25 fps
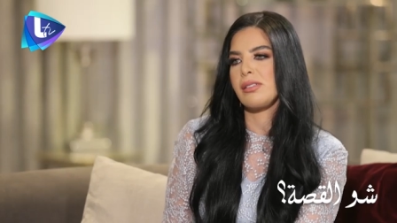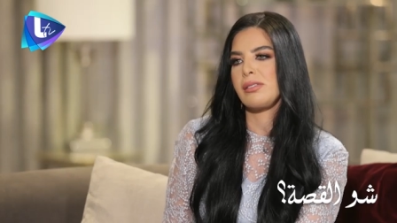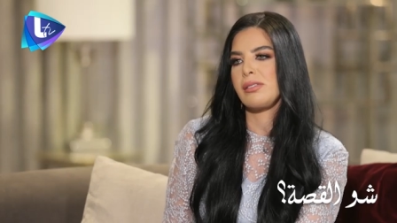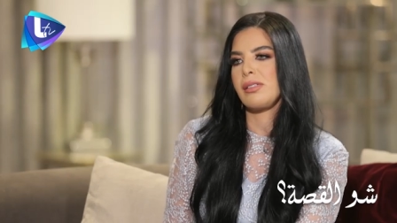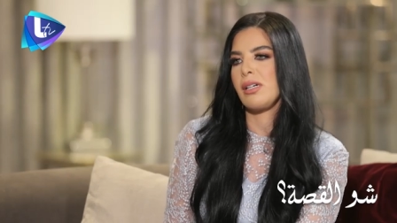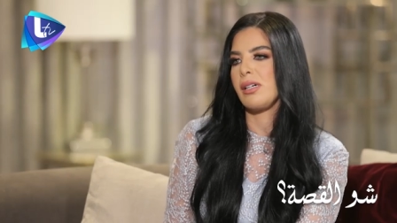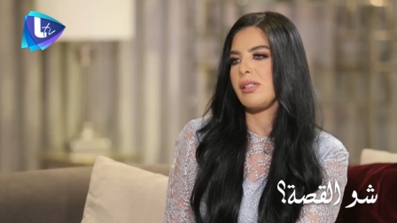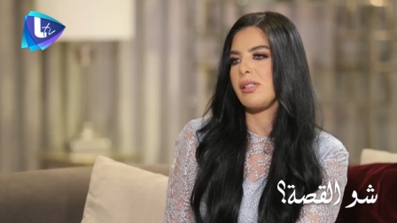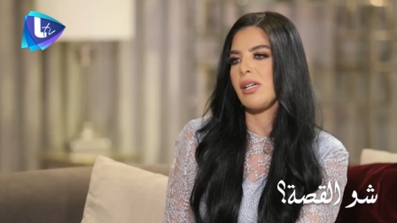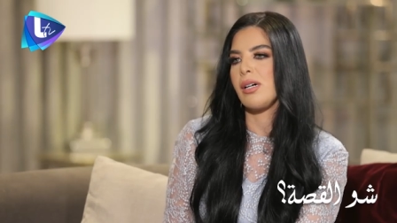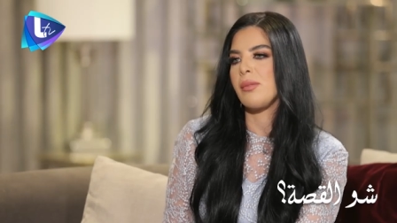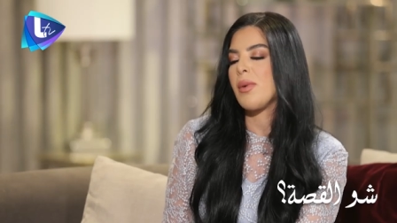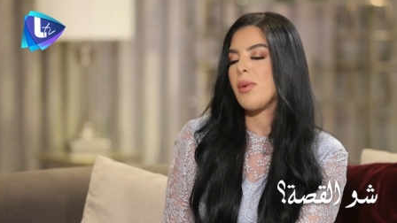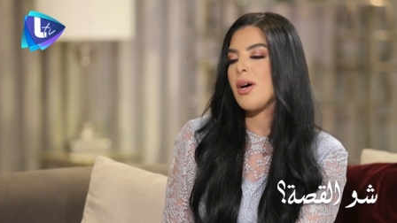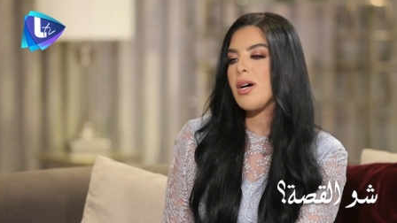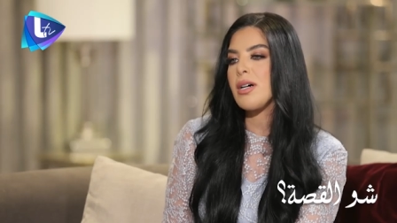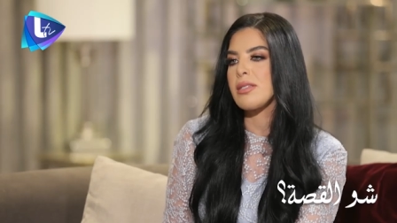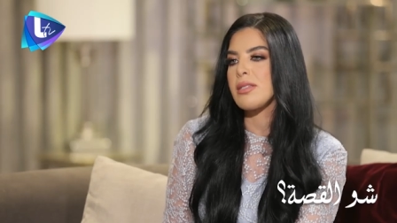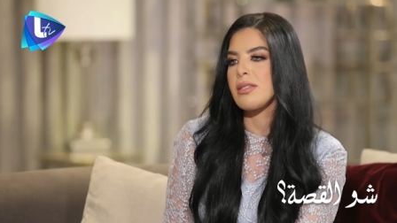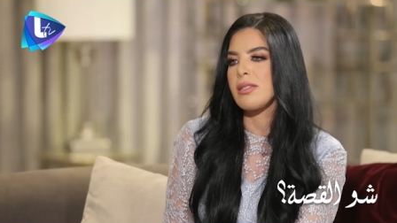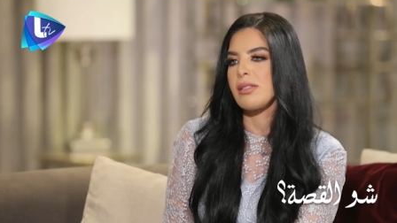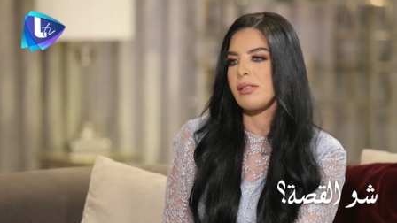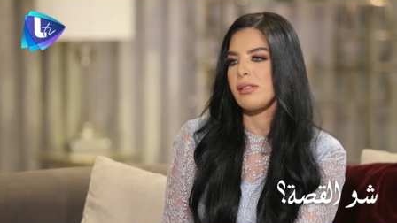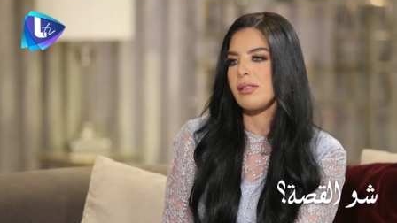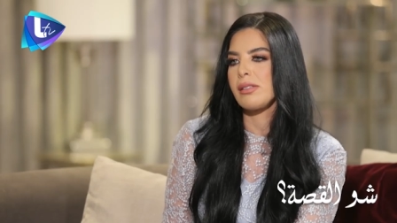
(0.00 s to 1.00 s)
لا لا ما
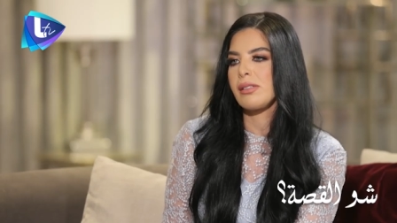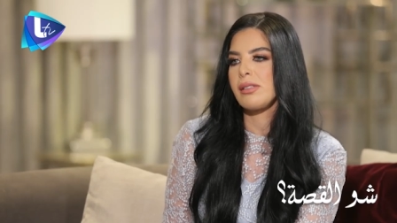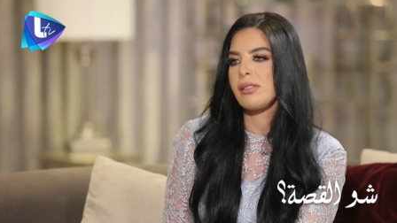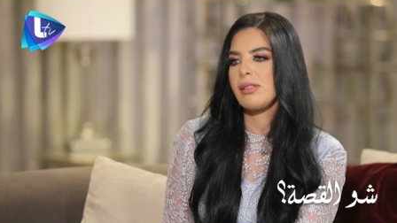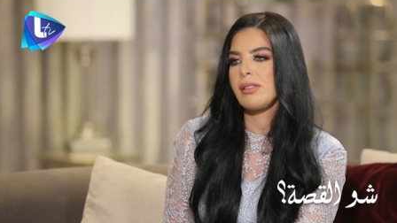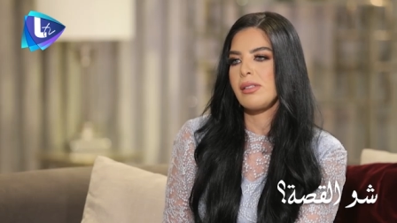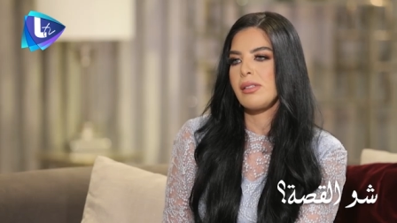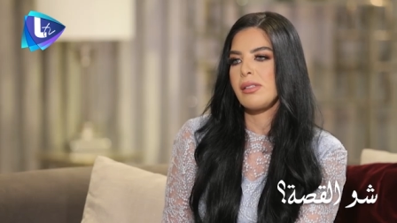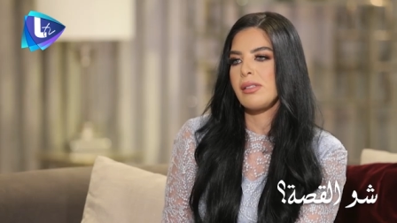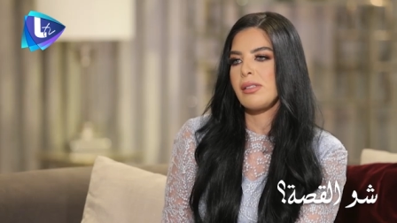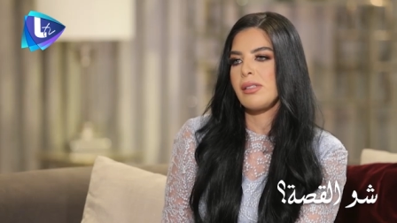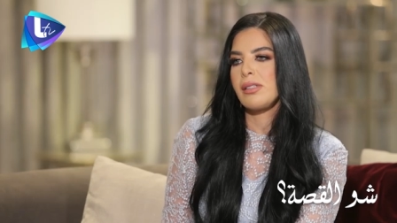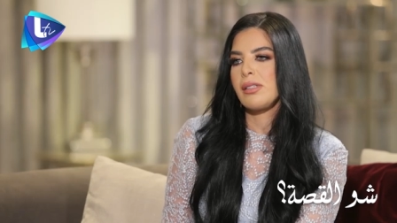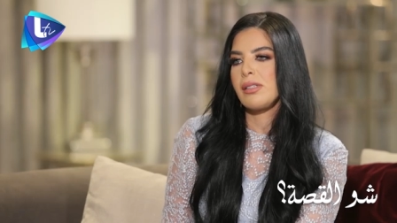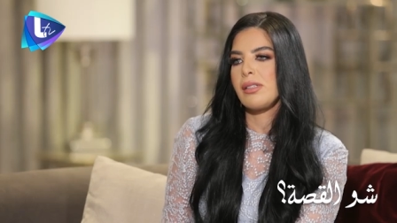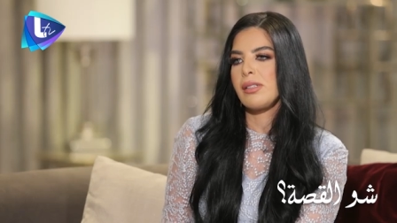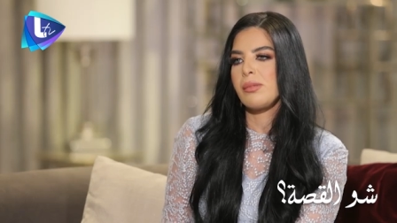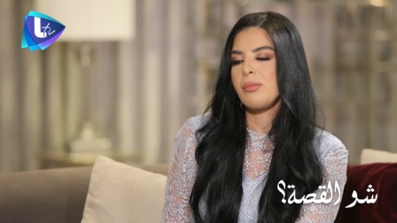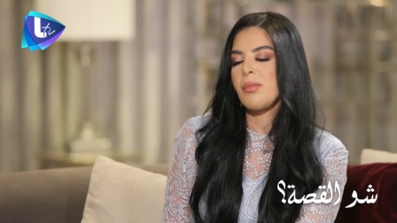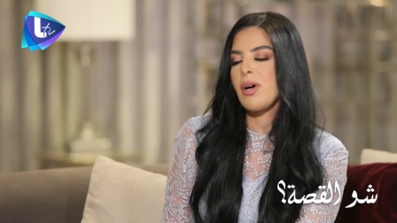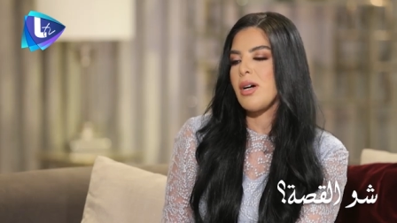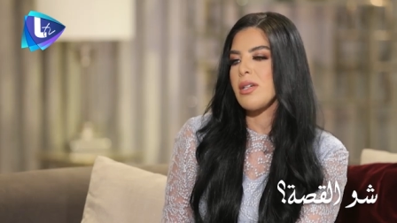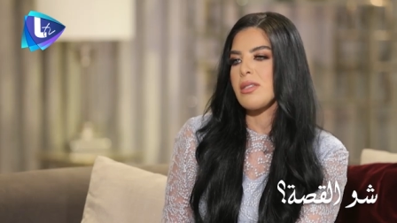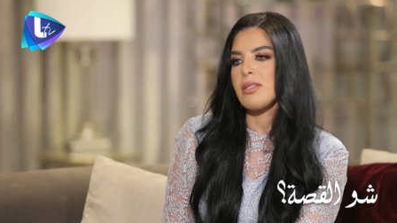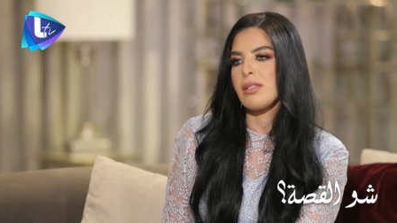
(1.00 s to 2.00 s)
اظن
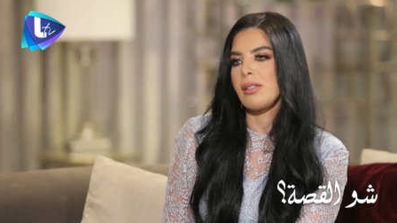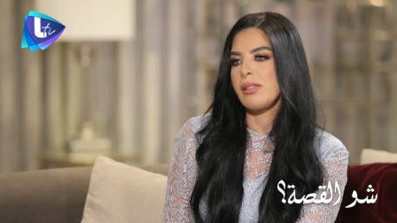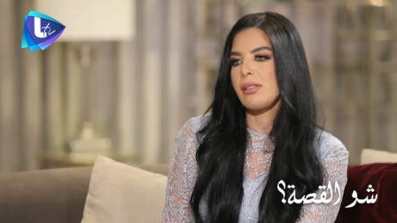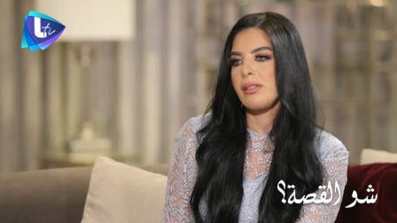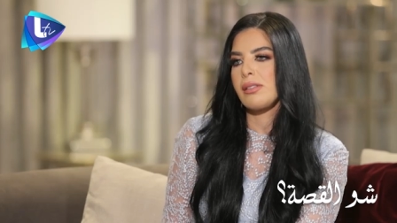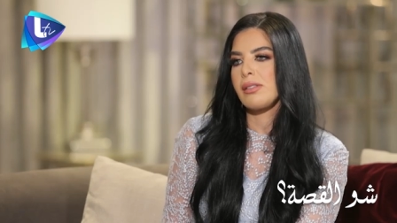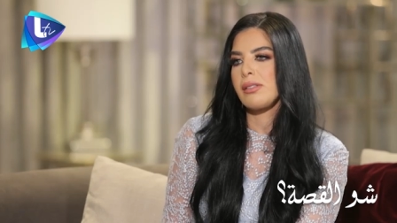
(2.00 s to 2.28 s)
ما أظن